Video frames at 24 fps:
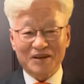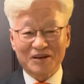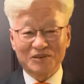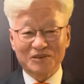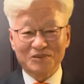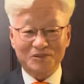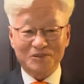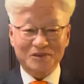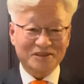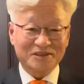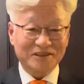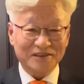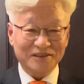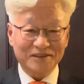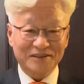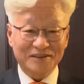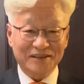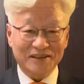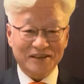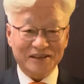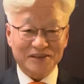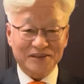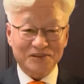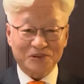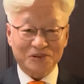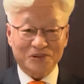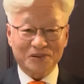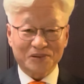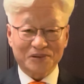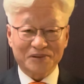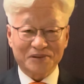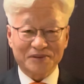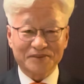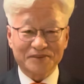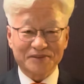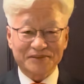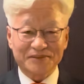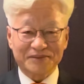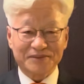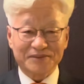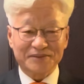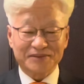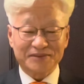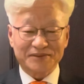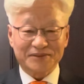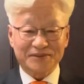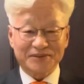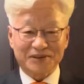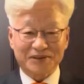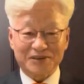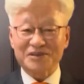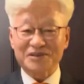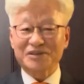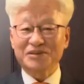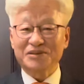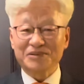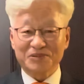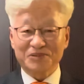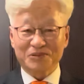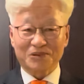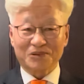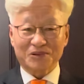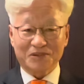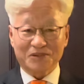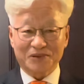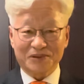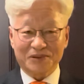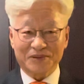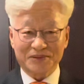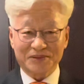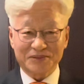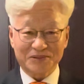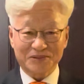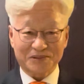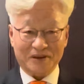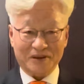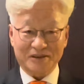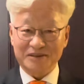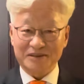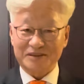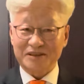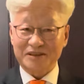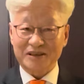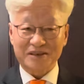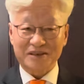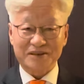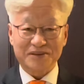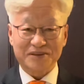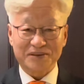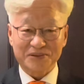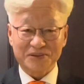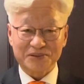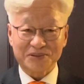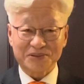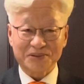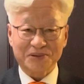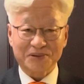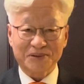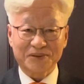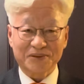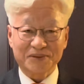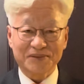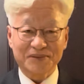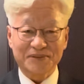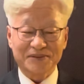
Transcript: 우리 센터도 어르신들로 또 가득 차게 되어지고